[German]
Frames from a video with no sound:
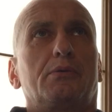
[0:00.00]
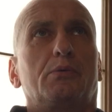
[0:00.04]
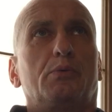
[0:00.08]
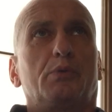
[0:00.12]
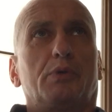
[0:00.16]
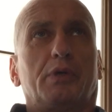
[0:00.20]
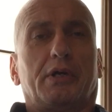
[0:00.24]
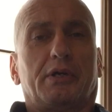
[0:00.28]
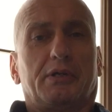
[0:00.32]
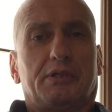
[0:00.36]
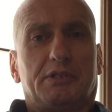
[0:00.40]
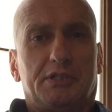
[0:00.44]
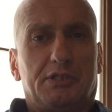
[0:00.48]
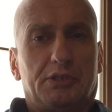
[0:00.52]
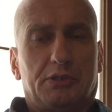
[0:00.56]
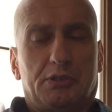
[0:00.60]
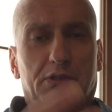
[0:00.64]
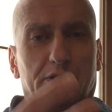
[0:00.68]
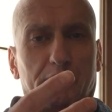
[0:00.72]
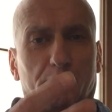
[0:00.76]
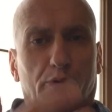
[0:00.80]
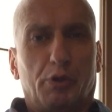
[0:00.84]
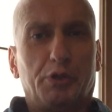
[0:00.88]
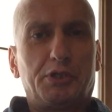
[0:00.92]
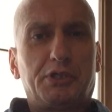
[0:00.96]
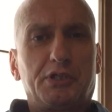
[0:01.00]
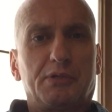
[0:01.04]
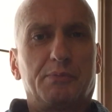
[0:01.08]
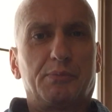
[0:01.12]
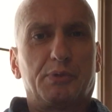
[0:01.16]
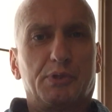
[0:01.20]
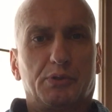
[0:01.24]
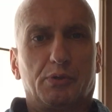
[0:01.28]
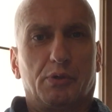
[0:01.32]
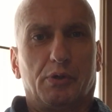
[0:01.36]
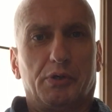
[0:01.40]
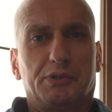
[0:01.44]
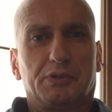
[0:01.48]
oder die, die heutige
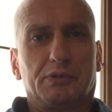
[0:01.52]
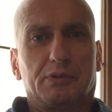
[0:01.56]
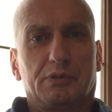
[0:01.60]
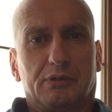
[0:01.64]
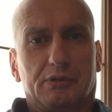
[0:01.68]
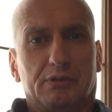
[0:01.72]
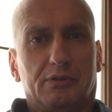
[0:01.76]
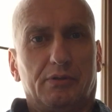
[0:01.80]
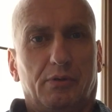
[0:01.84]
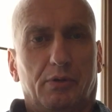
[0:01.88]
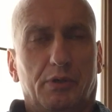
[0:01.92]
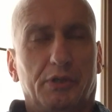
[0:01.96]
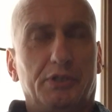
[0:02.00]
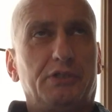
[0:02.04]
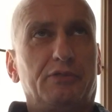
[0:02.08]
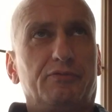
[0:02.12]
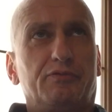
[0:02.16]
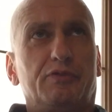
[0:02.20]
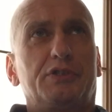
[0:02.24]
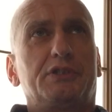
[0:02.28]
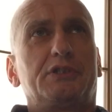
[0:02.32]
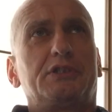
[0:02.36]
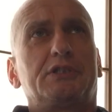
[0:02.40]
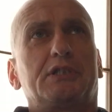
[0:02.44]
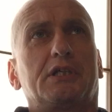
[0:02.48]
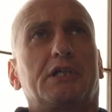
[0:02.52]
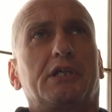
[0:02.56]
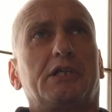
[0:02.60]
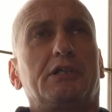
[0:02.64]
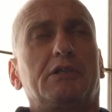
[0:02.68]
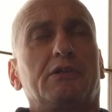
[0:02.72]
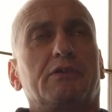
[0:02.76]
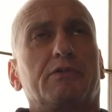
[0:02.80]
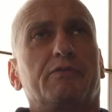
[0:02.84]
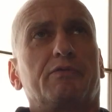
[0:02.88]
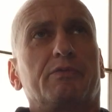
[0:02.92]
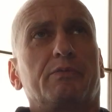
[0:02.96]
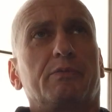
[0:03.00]
Bedeutung. Heute wird diese
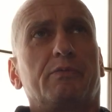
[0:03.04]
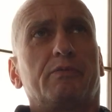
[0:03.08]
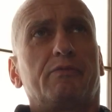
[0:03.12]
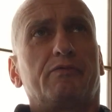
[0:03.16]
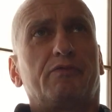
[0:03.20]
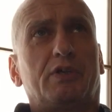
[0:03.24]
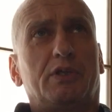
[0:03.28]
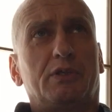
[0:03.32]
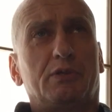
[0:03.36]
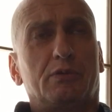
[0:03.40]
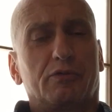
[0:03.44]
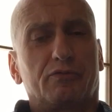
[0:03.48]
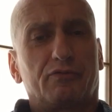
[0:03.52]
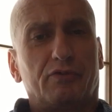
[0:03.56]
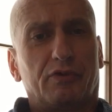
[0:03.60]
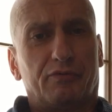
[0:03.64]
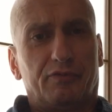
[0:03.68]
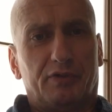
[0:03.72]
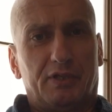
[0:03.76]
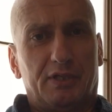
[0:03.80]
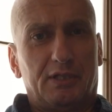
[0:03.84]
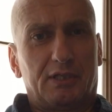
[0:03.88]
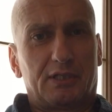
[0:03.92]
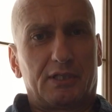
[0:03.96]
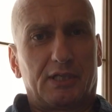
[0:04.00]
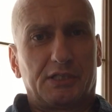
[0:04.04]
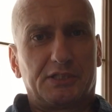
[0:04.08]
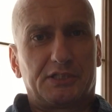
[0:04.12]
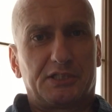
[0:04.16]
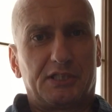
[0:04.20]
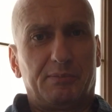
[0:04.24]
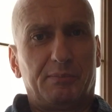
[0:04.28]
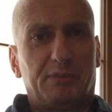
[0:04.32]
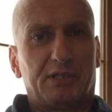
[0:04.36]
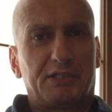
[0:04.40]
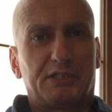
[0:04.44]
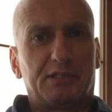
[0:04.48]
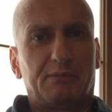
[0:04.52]
Redewendung verwendet als
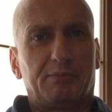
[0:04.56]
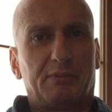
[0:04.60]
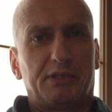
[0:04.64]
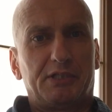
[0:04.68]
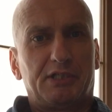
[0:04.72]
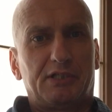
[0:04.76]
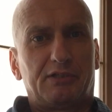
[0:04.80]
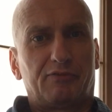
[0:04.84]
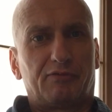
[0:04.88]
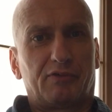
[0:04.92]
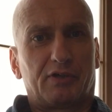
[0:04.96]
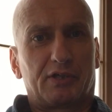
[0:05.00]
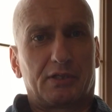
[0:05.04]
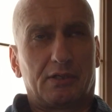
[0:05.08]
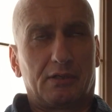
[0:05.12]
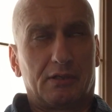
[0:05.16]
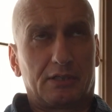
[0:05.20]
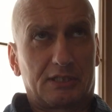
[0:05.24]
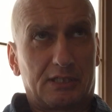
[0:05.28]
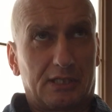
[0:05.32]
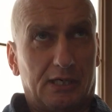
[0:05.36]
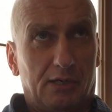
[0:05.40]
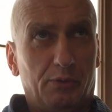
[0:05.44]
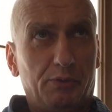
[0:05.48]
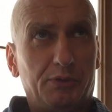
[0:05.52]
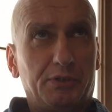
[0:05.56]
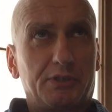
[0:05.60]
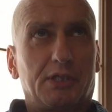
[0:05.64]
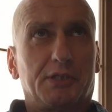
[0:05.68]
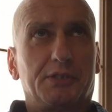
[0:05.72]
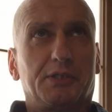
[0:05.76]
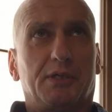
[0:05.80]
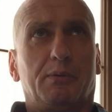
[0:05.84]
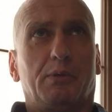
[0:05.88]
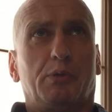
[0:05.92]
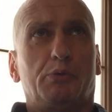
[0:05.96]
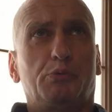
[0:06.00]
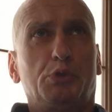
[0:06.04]
jemand, dem man nicht vertrauen
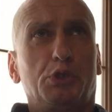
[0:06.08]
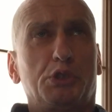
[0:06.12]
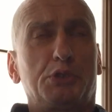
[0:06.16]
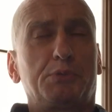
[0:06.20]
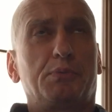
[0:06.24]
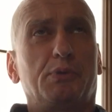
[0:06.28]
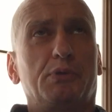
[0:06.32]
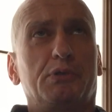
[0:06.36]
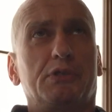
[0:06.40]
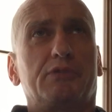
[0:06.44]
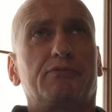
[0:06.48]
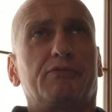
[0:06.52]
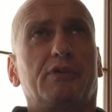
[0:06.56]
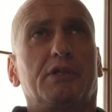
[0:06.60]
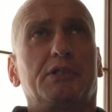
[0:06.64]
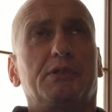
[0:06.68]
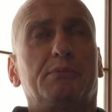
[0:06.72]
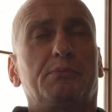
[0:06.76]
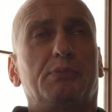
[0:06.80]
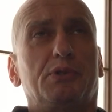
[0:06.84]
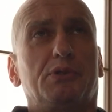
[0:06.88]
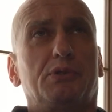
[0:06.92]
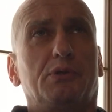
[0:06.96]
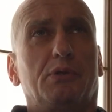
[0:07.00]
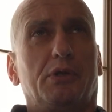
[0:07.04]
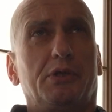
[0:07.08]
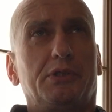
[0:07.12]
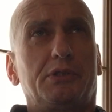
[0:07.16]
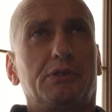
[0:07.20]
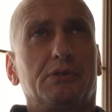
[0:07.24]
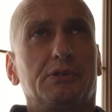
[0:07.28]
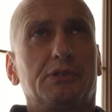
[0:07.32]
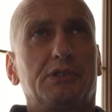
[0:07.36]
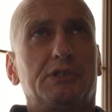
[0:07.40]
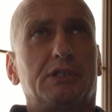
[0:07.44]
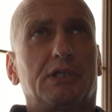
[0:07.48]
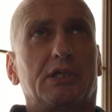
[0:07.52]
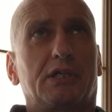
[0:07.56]
kann. Aber ursprünglich war die
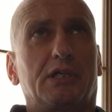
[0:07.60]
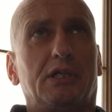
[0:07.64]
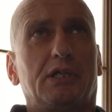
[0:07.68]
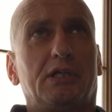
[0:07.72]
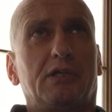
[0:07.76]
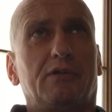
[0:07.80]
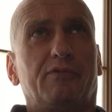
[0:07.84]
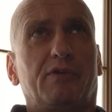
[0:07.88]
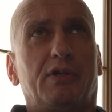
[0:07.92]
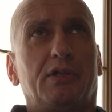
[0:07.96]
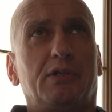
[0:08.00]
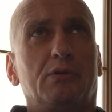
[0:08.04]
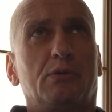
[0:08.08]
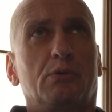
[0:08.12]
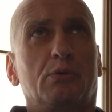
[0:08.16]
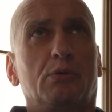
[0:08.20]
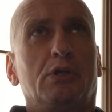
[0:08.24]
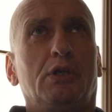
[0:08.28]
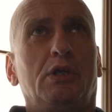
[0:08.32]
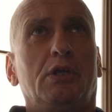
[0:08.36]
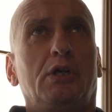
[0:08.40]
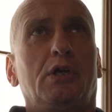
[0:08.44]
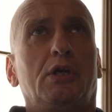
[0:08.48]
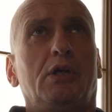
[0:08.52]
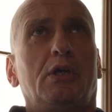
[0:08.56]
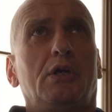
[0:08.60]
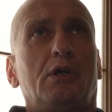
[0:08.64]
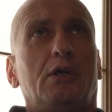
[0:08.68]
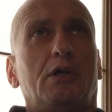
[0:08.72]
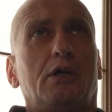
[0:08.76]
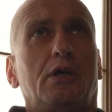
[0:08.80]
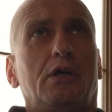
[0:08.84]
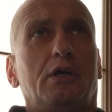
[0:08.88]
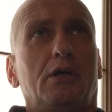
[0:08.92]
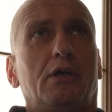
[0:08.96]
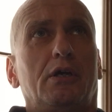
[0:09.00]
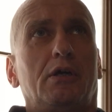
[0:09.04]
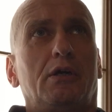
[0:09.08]
Bedeutung dieser Redewendung
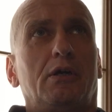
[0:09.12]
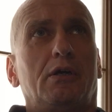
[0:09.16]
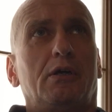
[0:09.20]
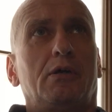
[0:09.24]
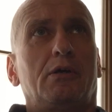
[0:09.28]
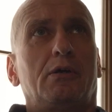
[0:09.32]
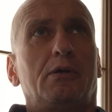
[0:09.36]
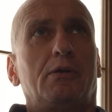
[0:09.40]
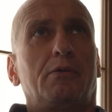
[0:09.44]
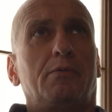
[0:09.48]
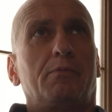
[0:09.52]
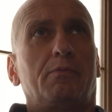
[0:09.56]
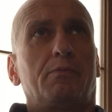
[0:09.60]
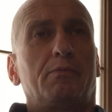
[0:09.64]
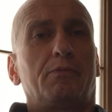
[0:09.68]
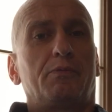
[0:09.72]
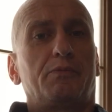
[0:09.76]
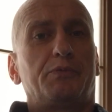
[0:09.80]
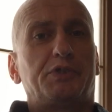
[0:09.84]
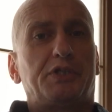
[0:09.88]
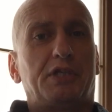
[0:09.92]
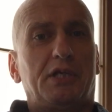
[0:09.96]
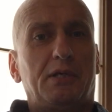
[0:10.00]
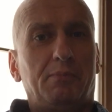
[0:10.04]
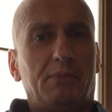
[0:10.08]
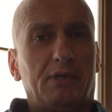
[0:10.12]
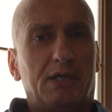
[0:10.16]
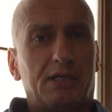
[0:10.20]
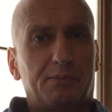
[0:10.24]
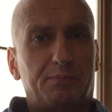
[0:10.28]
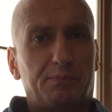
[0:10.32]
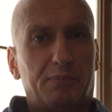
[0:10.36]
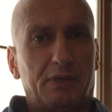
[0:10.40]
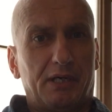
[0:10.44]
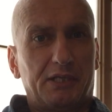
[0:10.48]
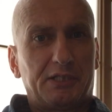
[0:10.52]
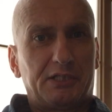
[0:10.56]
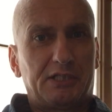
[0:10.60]
äh,
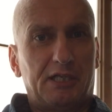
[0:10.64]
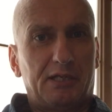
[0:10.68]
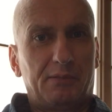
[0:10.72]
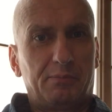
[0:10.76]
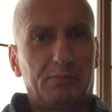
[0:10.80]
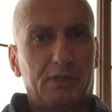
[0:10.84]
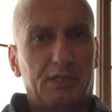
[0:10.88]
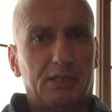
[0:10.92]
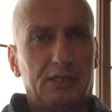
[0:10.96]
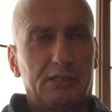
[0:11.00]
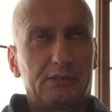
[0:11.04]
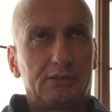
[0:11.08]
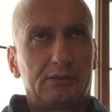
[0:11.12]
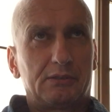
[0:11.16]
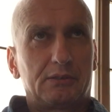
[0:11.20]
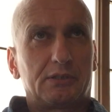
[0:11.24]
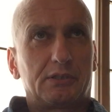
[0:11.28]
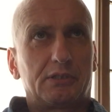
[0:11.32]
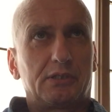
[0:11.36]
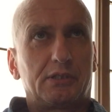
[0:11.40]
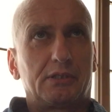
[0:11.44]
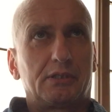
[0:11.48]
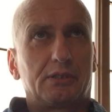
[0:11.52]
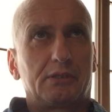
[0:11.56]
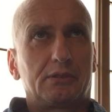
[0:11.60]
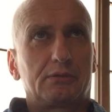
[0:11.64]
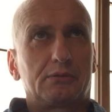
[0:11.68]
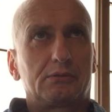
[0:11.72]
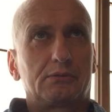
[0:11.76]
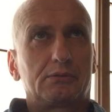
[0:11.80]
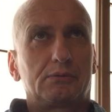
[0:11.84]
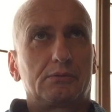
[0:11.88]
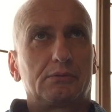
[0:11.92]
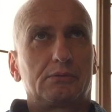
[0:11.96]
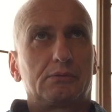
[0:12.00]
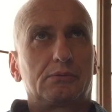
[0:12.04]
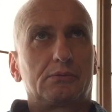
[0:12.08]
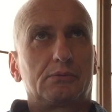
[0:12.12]
jemand, bei dem man
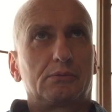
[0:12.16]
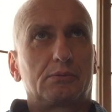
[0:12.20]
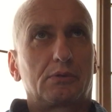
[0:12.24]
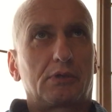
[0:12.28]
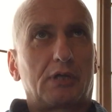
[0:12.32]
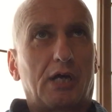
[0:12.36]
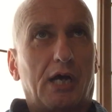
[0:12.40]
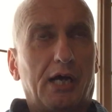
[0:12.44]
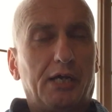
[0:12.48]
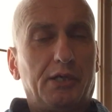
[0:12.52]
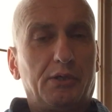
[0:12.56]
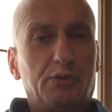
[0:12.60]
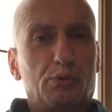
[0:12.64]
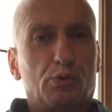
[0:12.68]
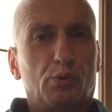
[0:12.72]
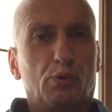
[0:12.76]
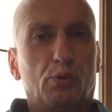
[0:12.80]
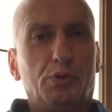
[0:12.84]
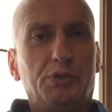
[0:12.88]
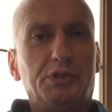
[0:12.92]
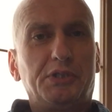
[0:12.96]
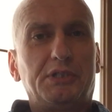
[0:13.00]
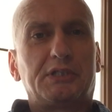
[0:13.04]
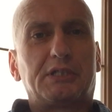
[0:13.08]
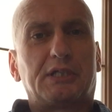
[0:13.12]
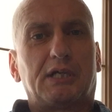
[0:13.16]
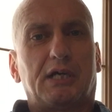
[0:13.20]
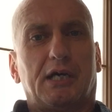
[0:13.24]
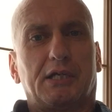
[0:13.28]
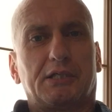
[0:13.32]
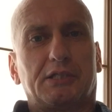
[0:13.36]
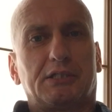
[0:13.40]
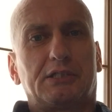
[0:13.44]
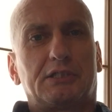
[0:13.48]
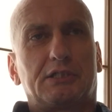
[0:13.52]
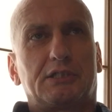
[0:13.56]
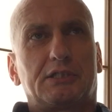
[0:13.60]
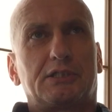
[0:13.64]
keinen Grund
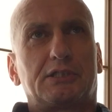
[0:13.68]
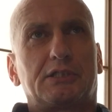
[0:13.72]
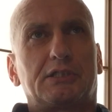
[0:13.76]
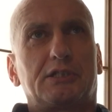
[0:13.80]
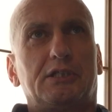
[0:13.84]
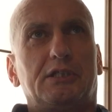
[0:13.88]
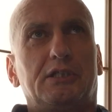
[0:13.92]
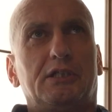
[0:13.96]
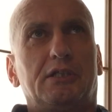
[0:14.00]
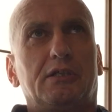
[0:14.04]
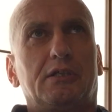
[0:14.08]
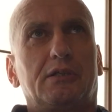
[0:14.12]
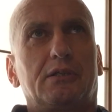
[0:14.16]
hat,